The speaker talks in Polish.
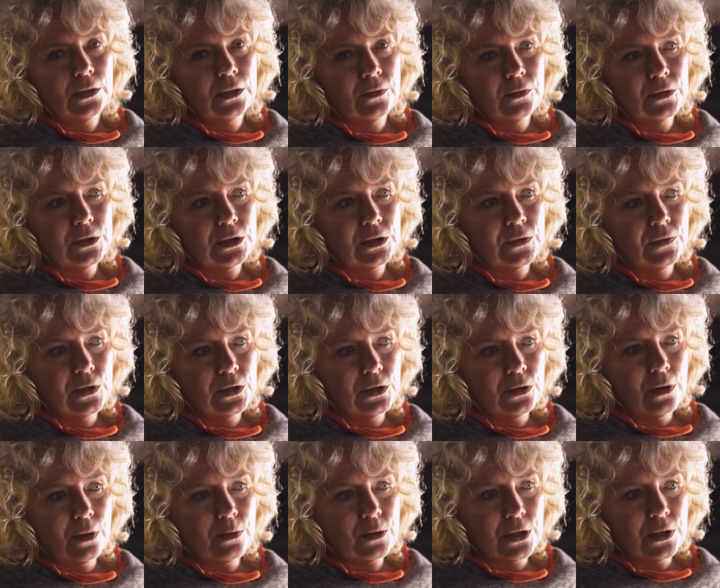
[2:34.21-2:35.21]
No więc
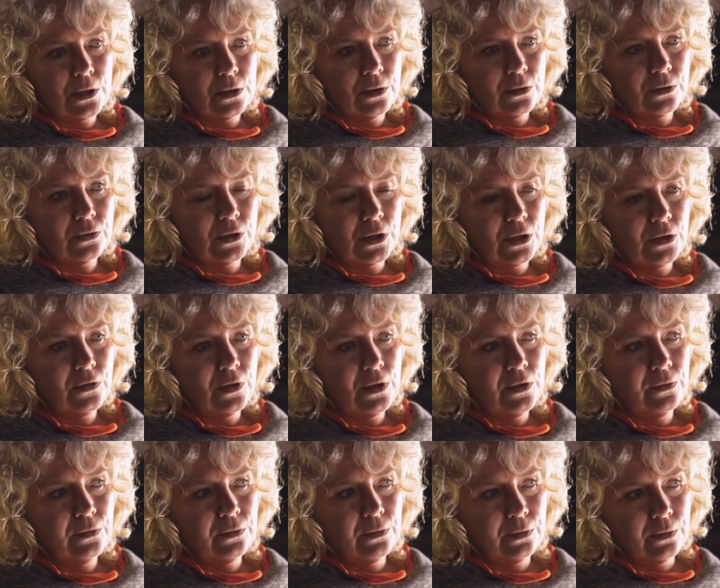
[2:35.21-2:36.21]
stwierdziłam, że no w tej
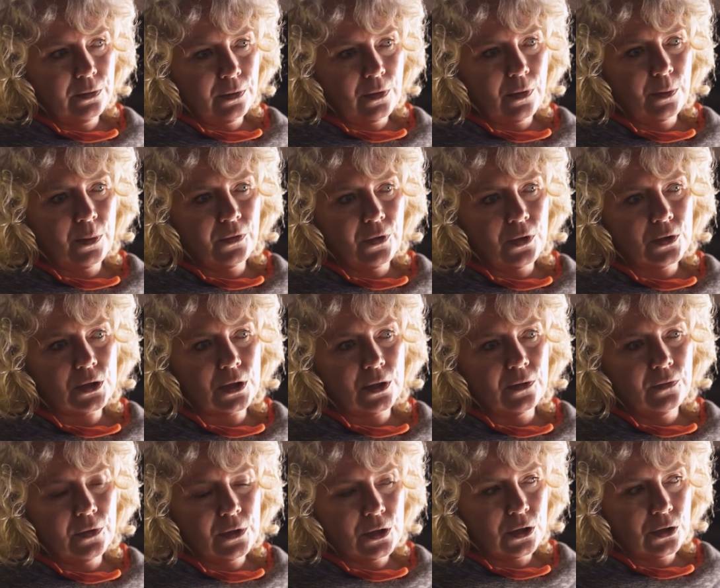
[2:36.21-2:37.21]
chwili
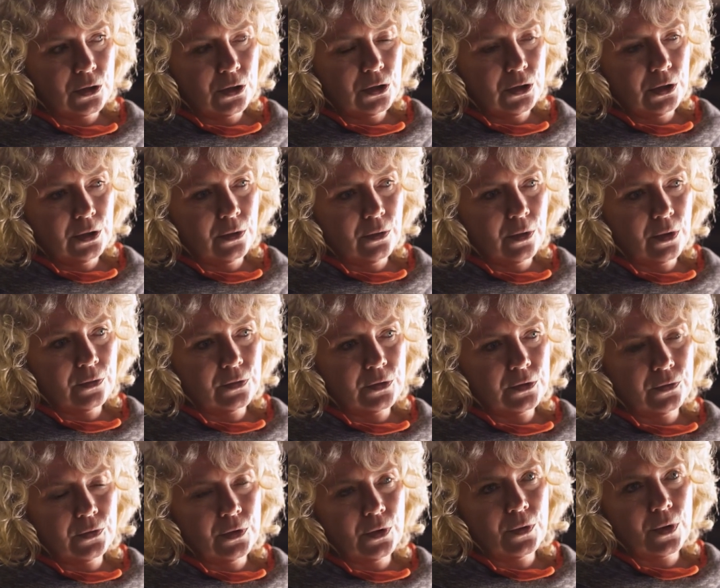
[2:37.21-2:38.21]
obowiązkiem większości
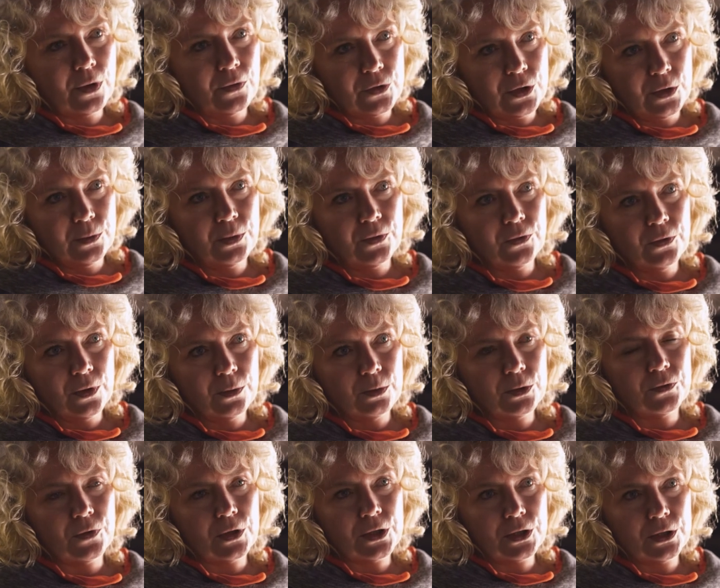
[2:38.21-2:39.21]
naukowców i naukowczyń powinno
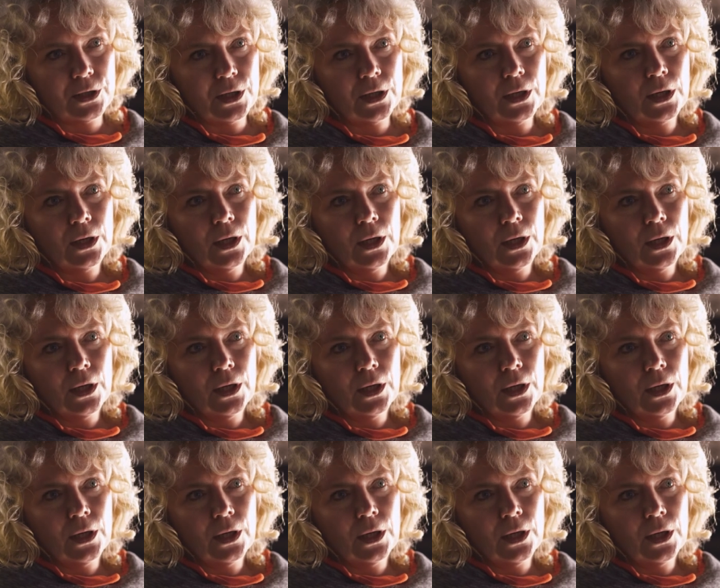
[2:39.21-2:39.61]
być właśnie